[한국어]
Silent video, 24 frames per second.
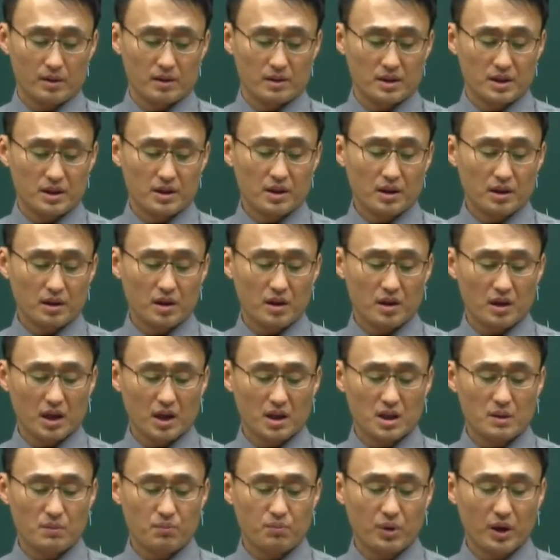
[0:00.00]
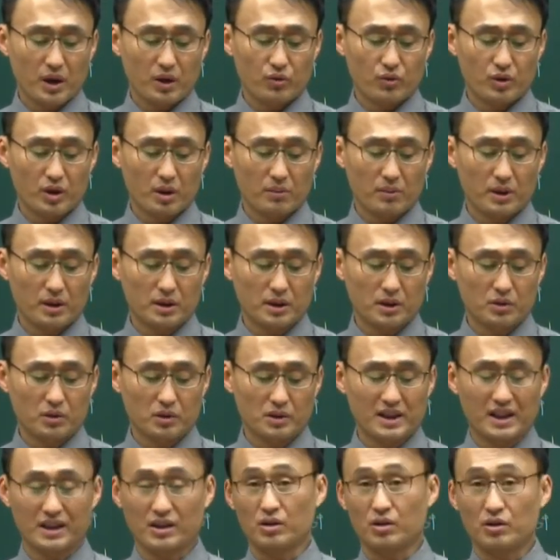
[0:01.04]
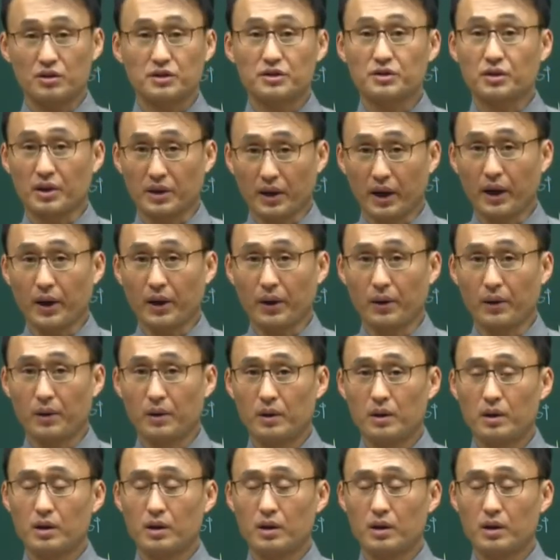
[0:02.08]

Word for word: 징역형의 집행유예 받아도 자격 취소가 돼요.